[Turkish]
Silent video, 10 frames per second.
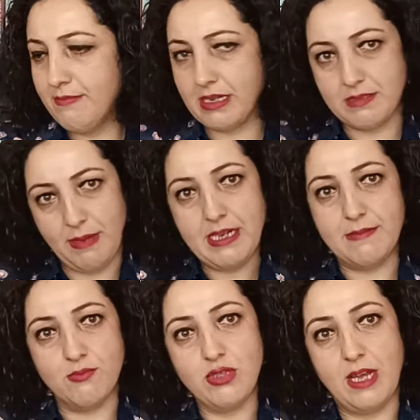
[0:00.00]
Bak
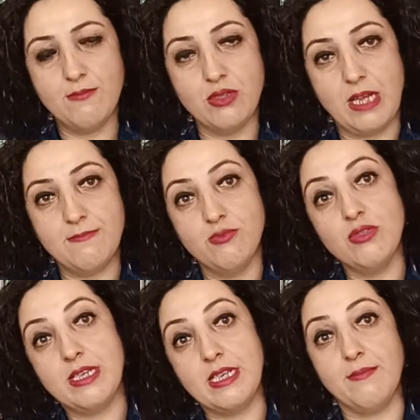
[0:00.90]
bakın bunlar bunlar
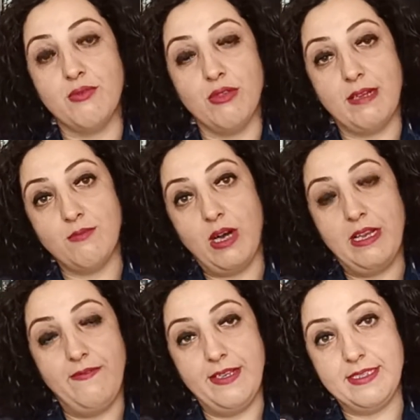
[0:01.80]
bunları yapıyorlar
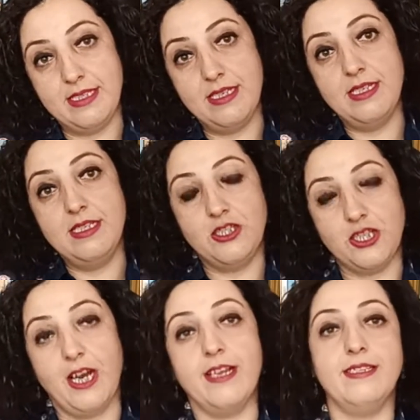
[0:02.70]
muhalefeti
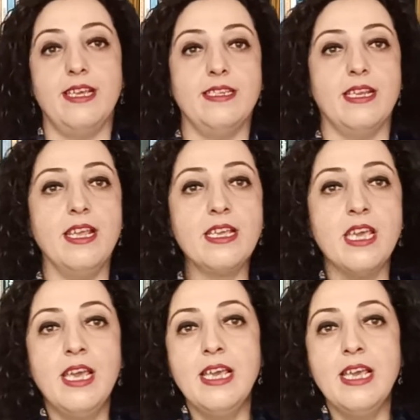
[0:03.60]
işaret ederek.